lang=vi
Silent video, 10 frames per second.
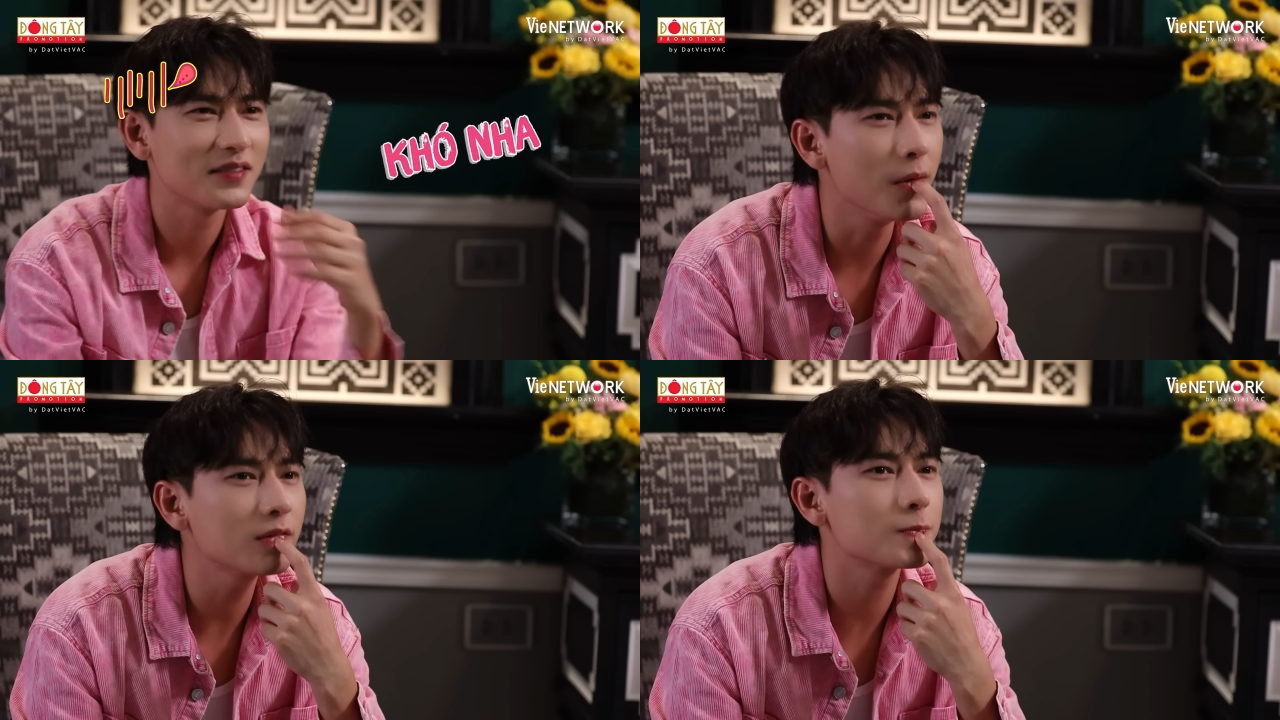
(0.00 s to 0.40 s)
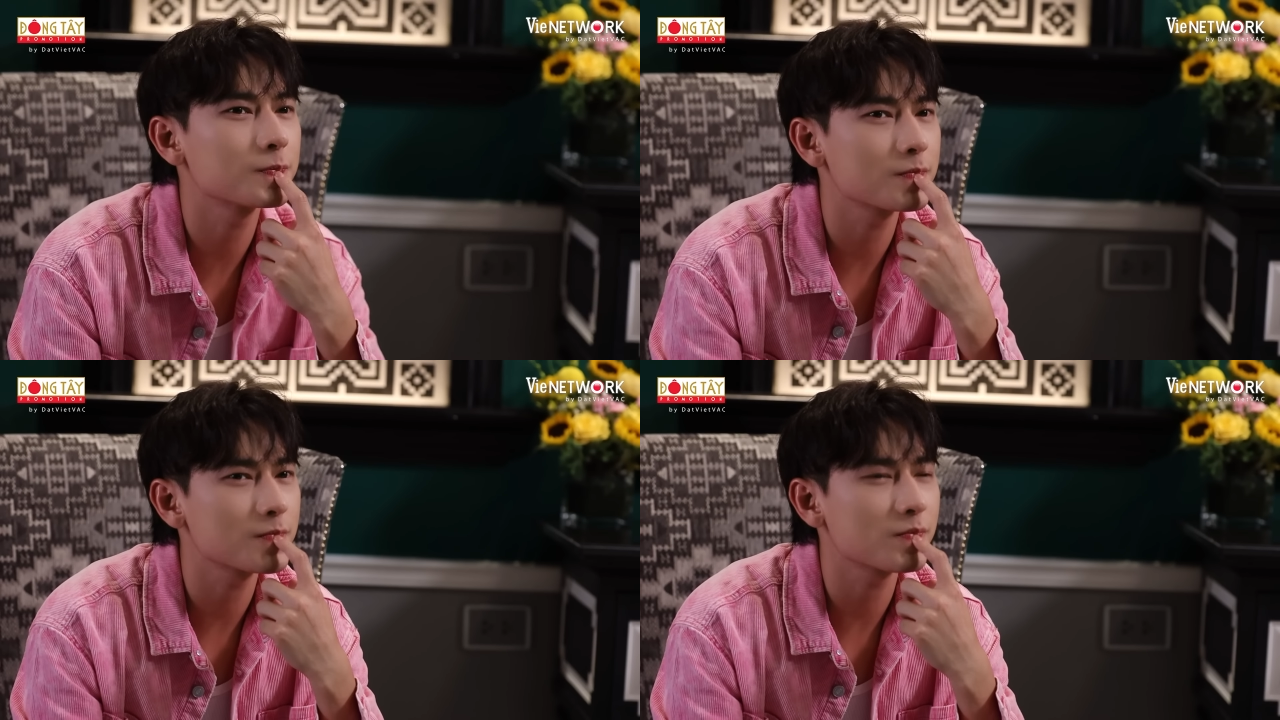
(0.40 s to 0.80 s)
Mất
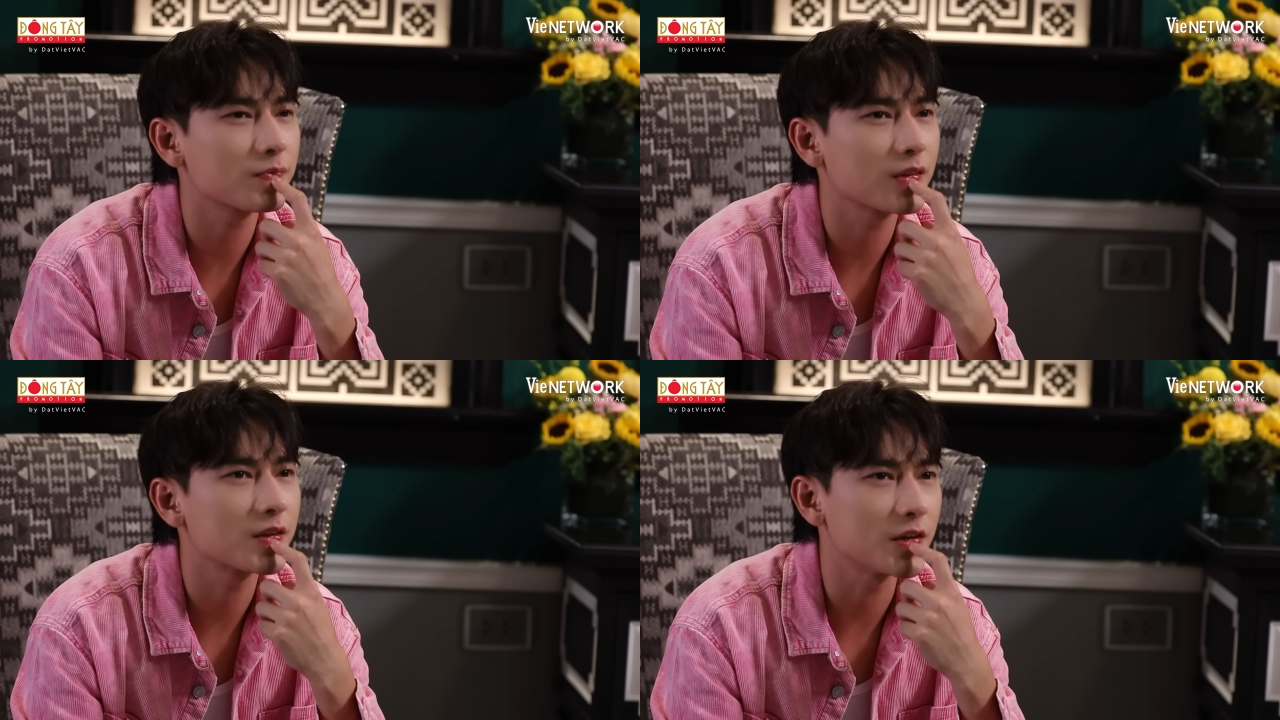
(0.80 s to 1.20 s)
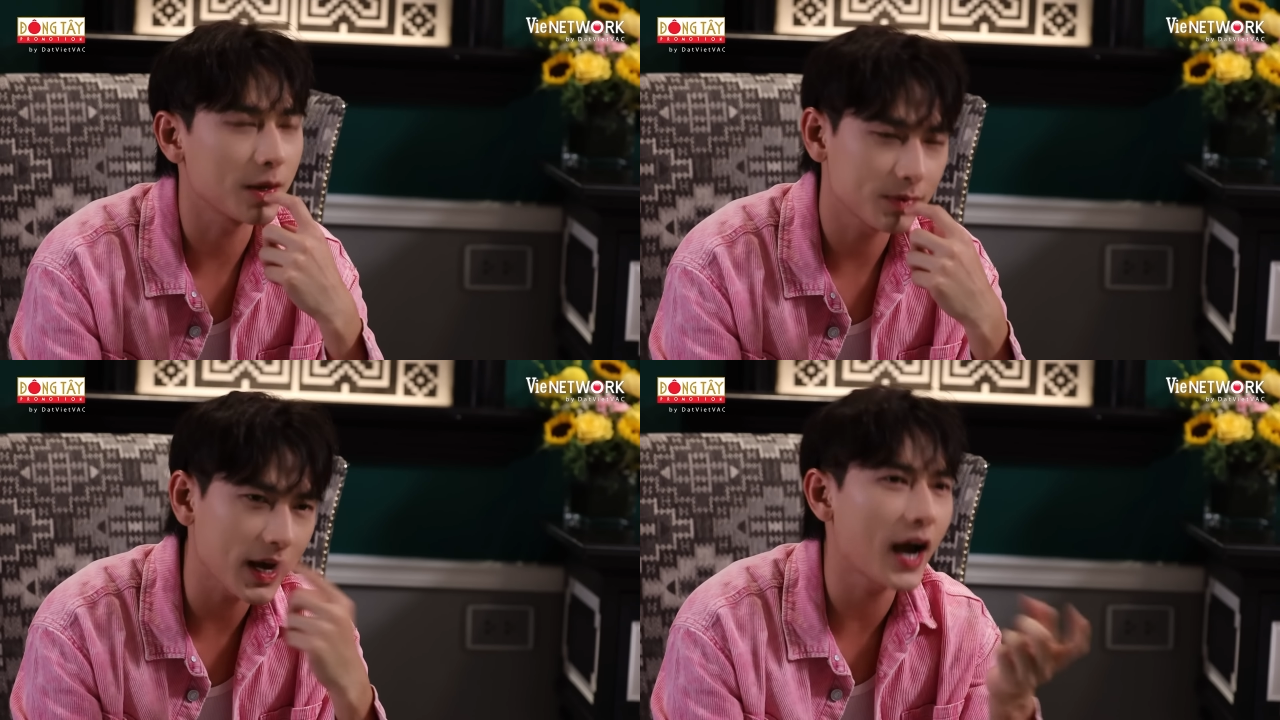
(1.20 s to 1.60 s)
sự
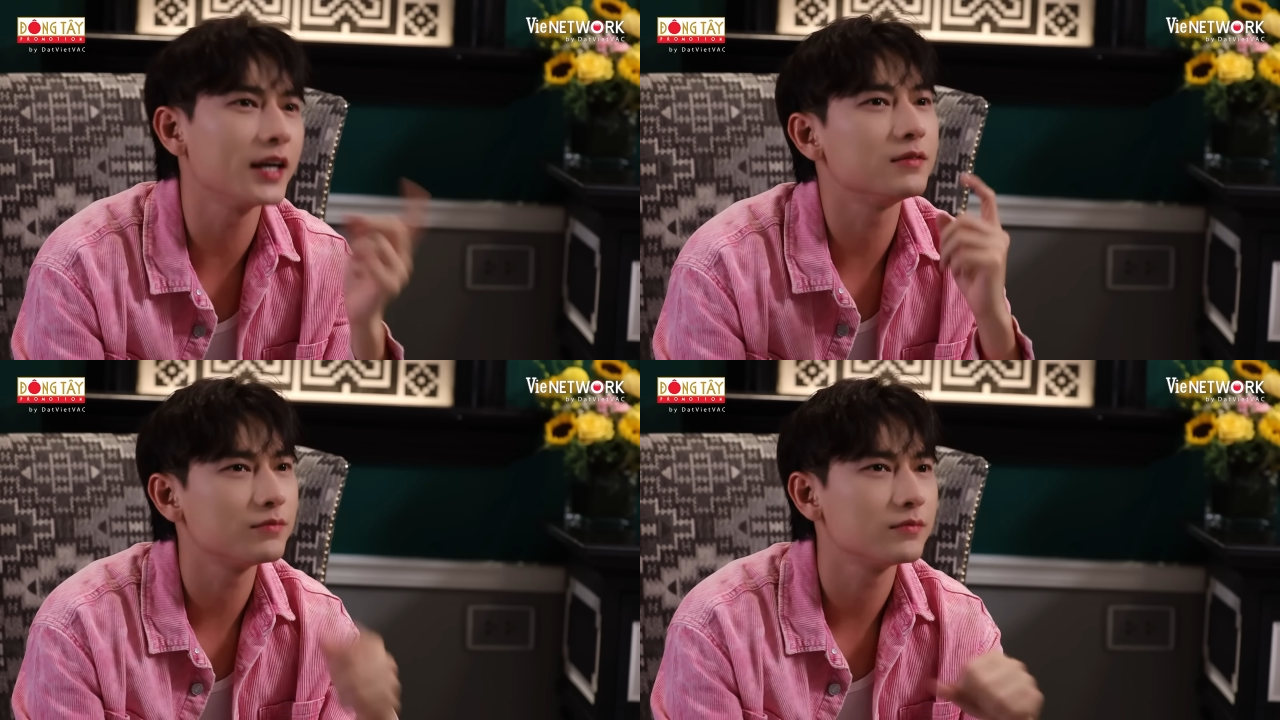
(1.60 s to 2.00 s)
đẹp trai.